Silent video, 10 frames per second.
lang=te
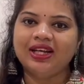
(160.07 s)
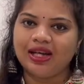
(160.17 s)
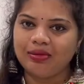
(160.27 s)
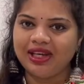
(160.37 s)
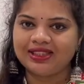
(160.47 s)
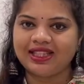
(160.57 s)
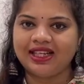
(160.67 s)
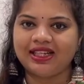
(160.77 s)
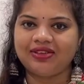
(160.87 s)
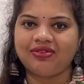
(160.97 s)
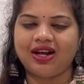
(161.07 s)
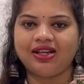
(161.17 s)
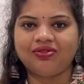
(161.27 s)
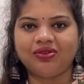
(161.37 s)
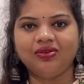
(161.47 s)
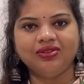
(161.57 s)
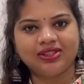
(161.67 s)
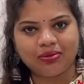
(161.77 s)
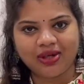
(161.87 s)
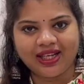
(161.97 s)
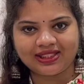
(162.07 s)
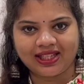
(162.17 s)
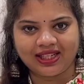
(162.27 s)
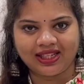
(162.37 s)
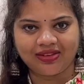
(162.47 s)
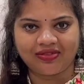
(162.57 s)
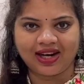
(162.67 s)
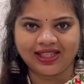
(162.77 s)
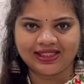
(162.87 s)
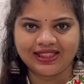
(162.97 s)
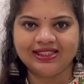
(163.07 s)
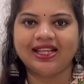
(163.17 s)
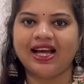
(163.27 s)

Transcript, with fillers: డబుల్ ఎక్స్ఎల్ అంటే ఫార్టీ ఫోర్ త్రిబుల్ ఎక్స్ఎల్ అంటే ఫార్టీ సిక్స్